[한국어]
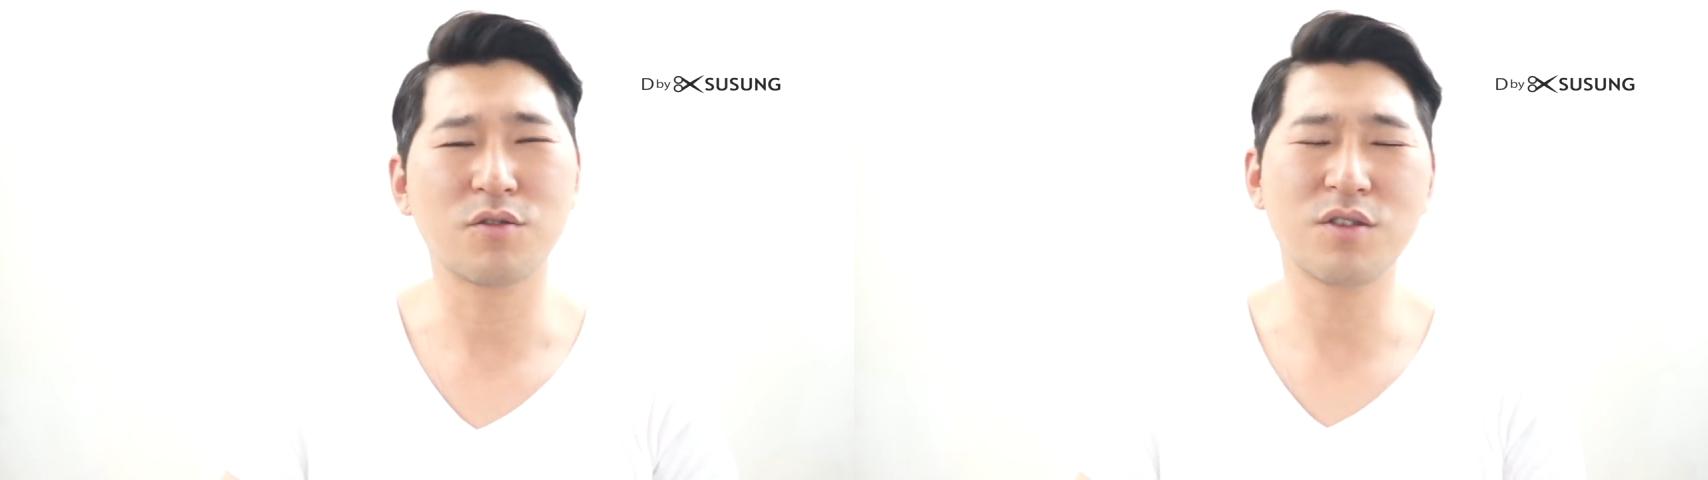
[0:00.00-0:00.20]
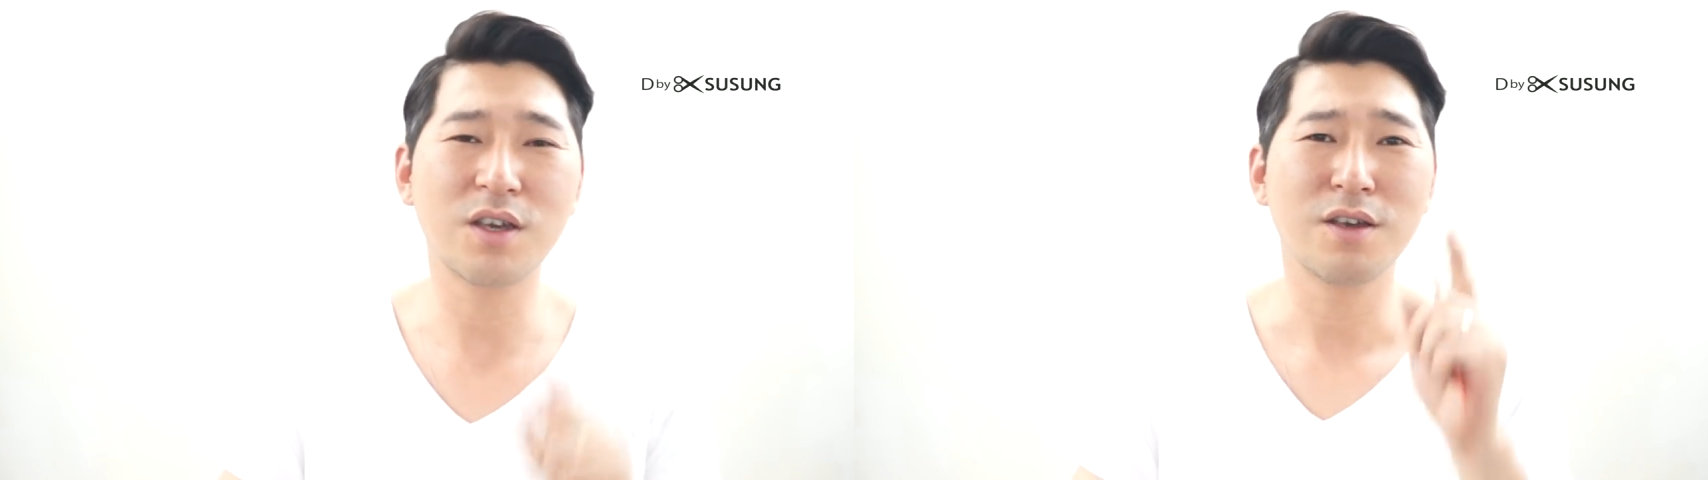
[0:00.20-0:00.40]

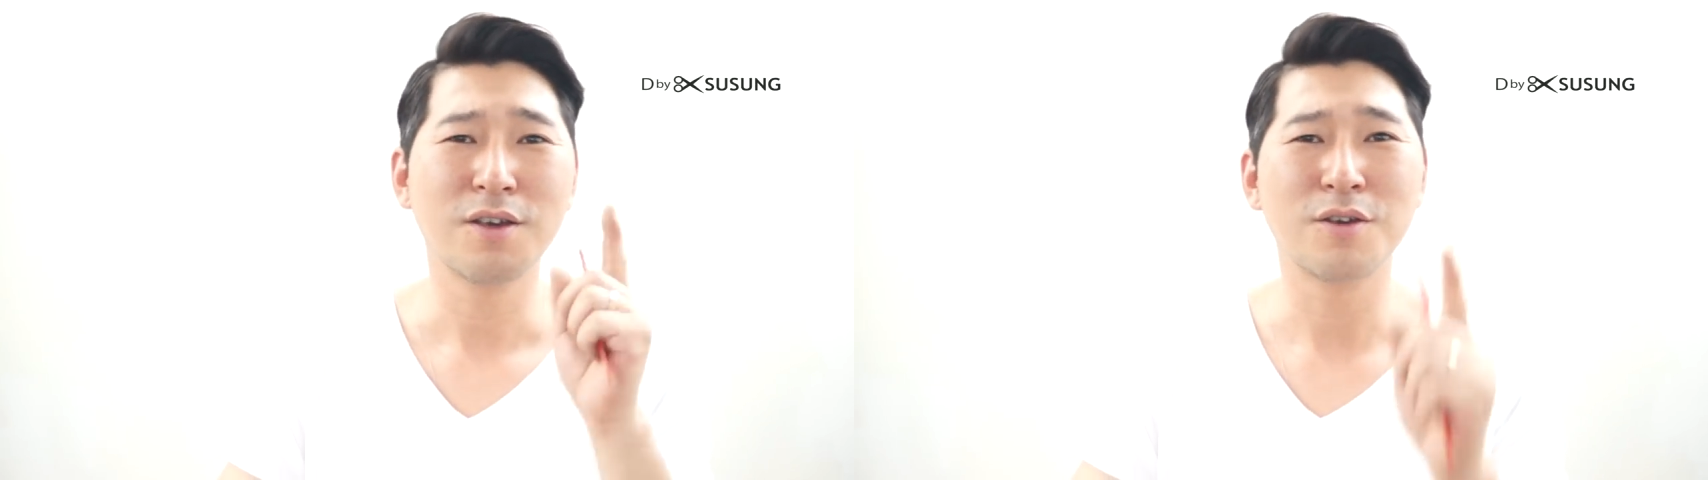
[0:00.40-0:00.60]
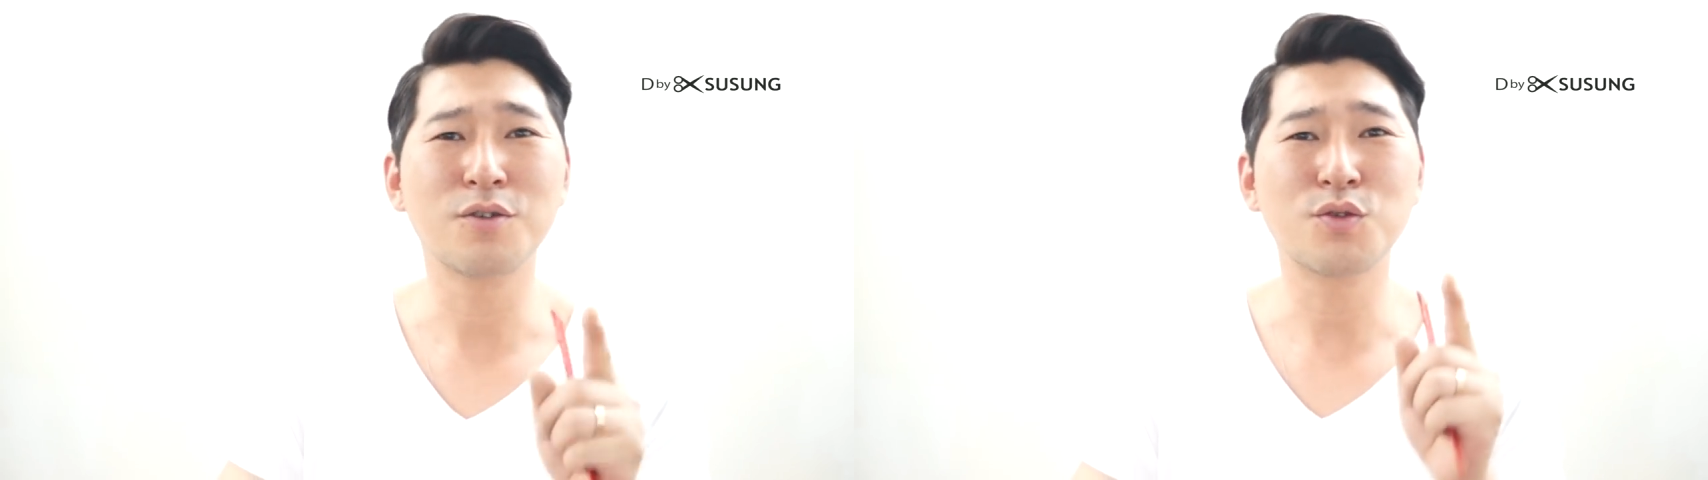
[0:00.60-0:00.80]
근데
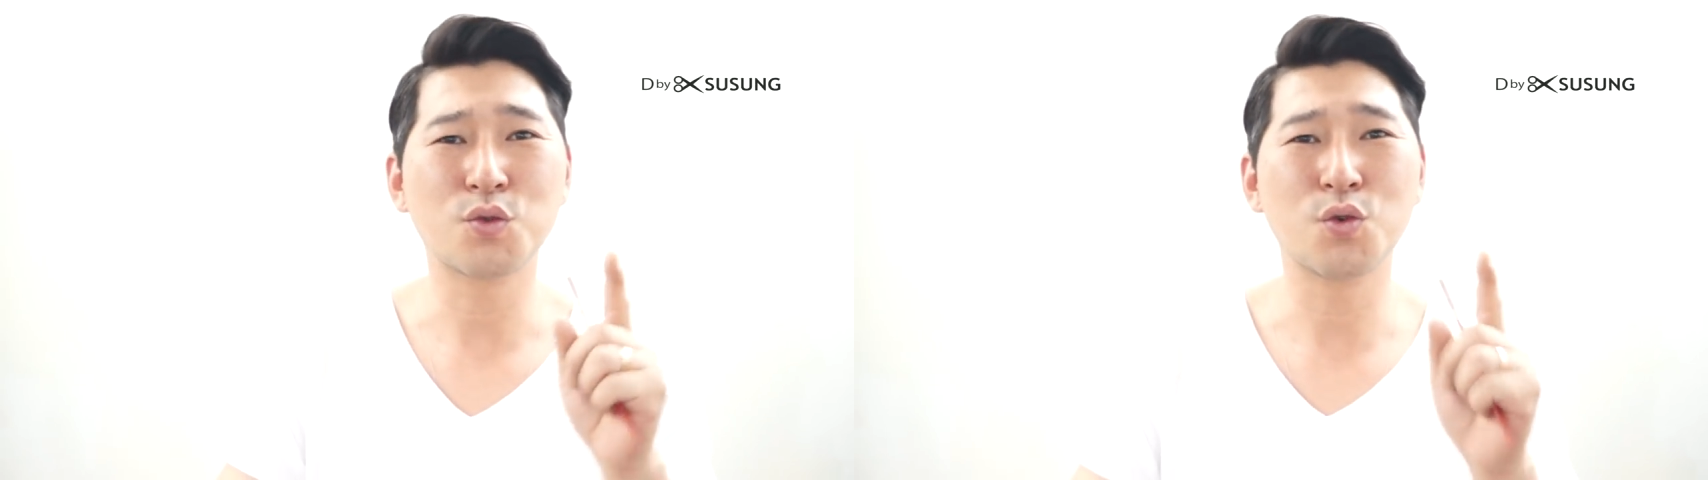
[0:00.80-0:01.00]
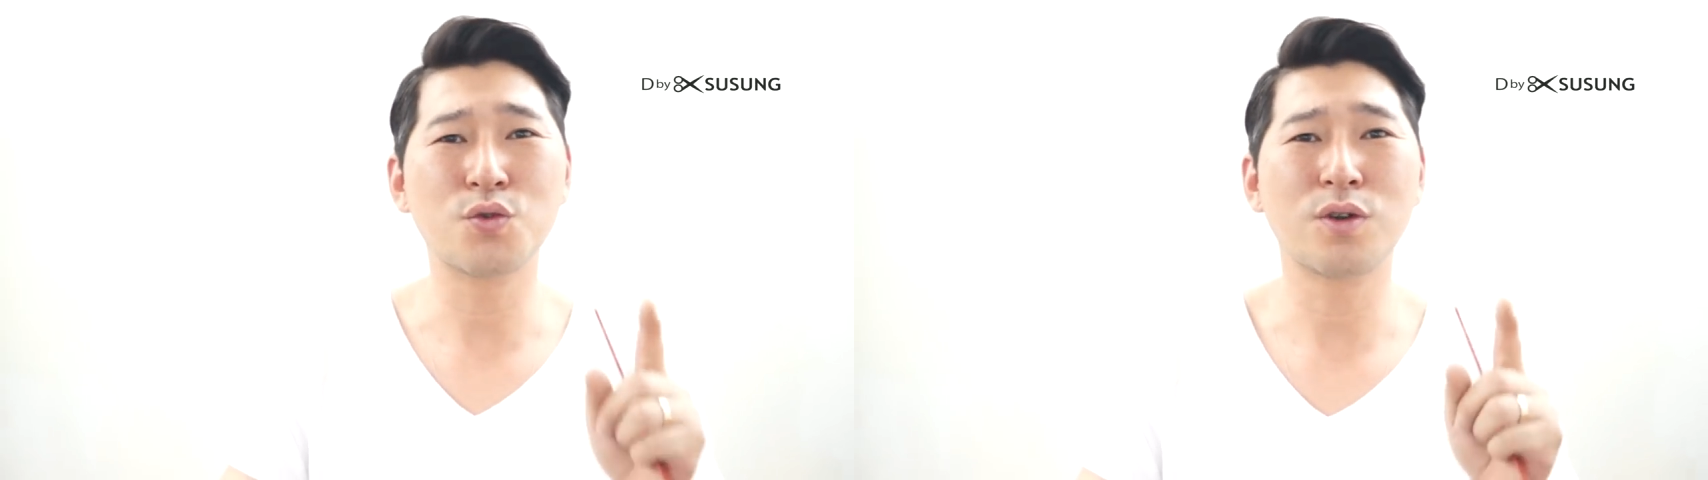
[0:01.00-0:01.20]
이것도
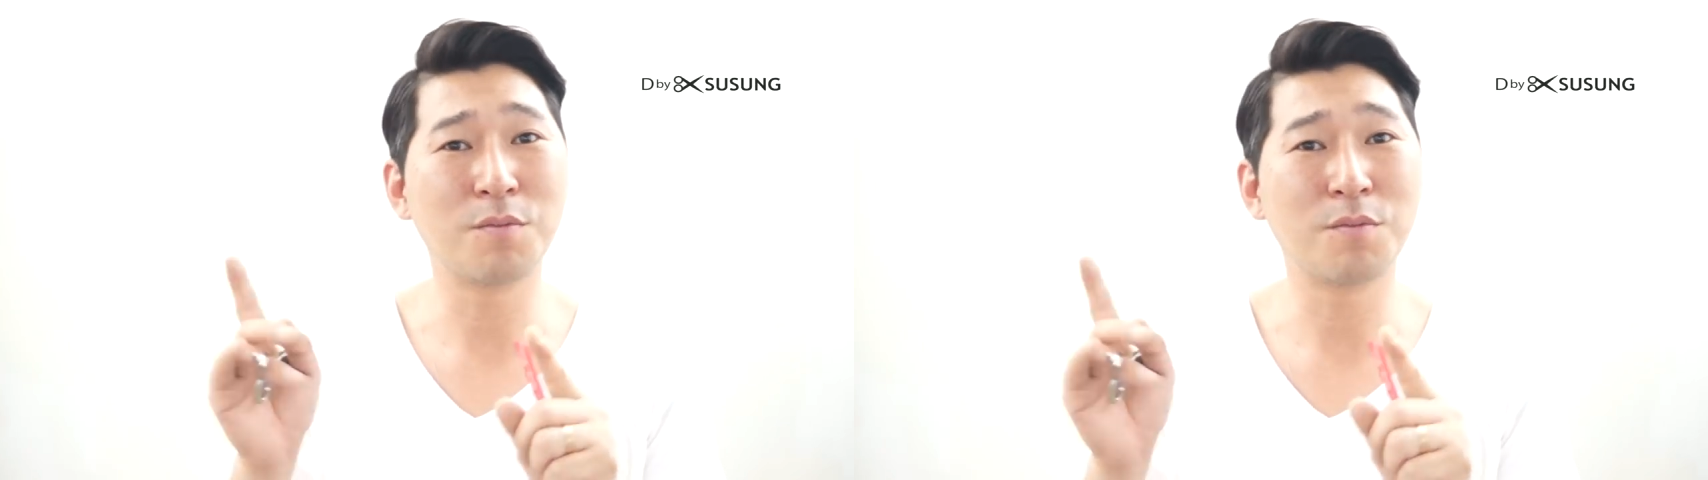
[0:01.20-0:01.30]
도구를